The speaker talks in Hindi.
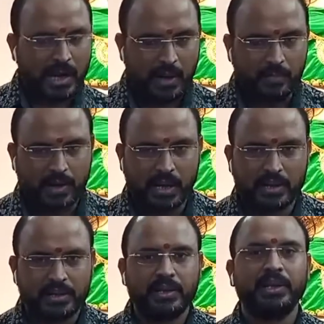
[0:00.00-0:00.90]
आपका
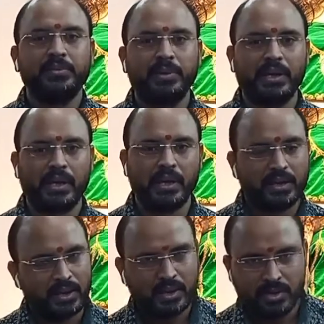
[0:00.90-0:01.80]
नहीं बिके
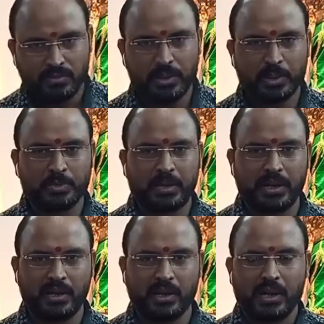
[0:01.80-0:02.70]
विनोद भाई
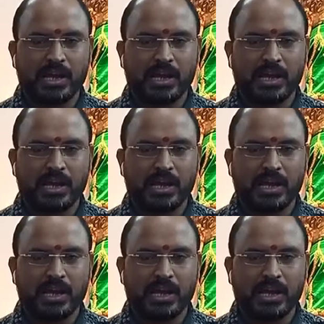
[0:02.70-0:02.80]
का